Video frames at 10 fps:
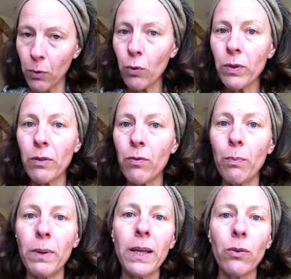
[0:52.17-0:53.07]
ont
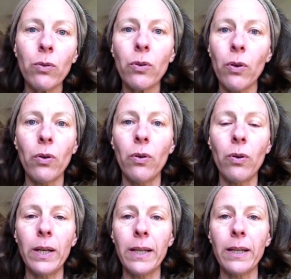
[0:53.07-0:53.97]
développé donc
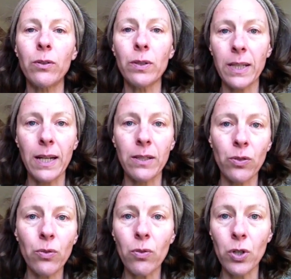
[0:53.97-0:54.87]
les
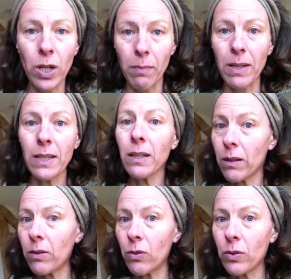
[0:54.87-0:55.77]
constellations
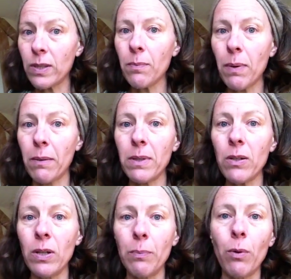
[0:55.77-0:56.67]
chamaniques aussi
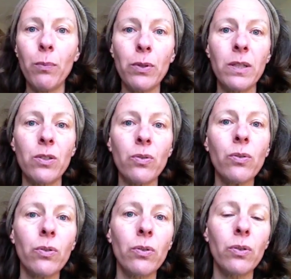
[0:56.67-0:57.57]
parmi les
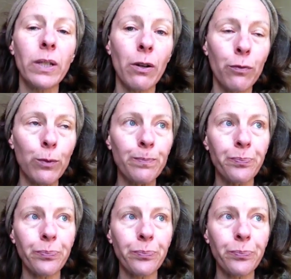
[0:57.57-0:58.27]
propositions qu'elles font.